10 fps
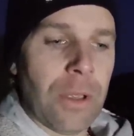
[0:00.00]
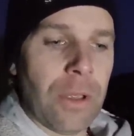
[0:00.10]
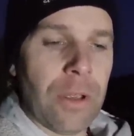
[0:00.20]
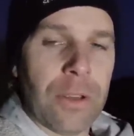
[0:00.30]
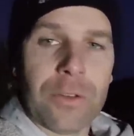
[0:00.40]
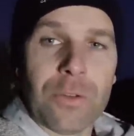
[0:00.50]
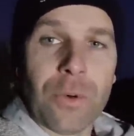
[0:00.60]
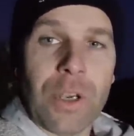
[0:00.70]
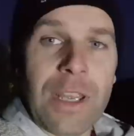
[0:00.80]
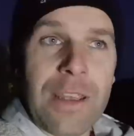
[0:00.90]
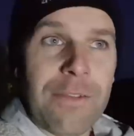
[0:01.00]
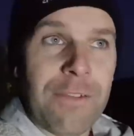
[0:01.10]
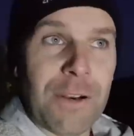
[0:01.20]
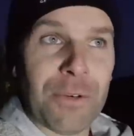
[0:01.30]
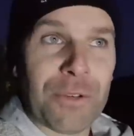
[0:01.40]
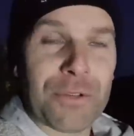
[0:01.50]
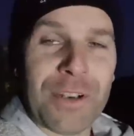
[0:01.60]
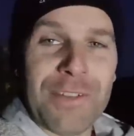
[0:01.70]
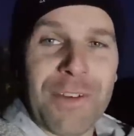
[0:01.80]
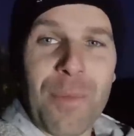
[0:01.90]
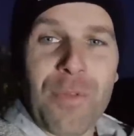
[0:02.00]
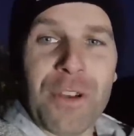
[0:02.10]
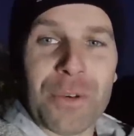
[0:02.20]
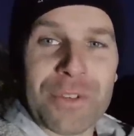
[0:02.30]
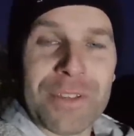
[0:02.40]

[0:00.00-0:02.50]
Euh, sur les vélos, sur les fameux vélos.